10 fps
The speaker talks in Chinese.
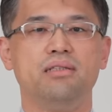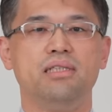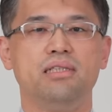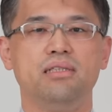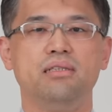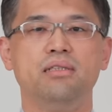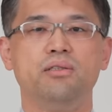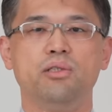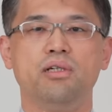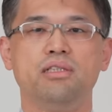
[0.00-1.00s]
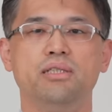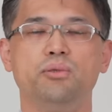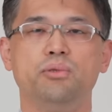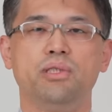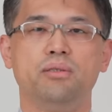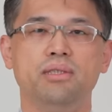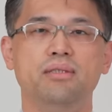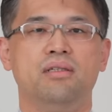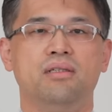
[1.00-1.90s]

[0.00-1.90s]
的情形，就要尽速就医。